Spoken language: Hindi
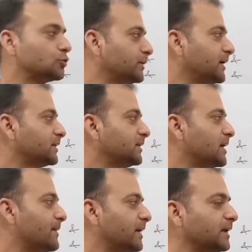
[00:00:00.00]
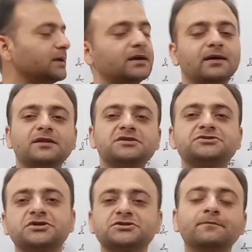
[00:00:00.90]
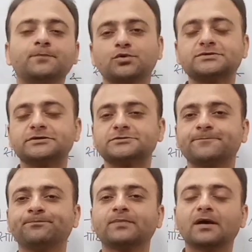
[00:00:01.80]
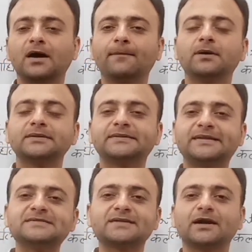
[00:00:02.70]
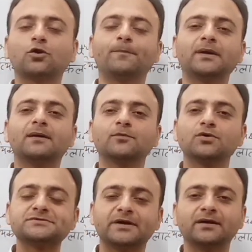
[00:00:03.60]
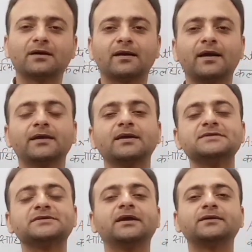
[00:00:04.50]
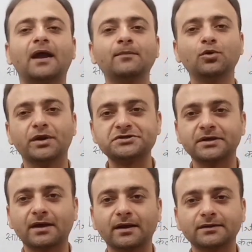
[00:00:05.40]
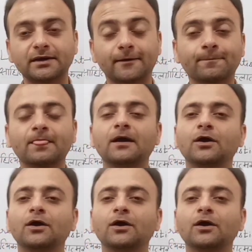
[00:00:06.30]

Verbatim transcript: तो ये थी हमारी रजिस्ट्रेशन प्रोसेस अब तीसरा टॉपिक हमको स्टडी करना है कि इसकी टाइम ड्यूरेशन क्या रहती है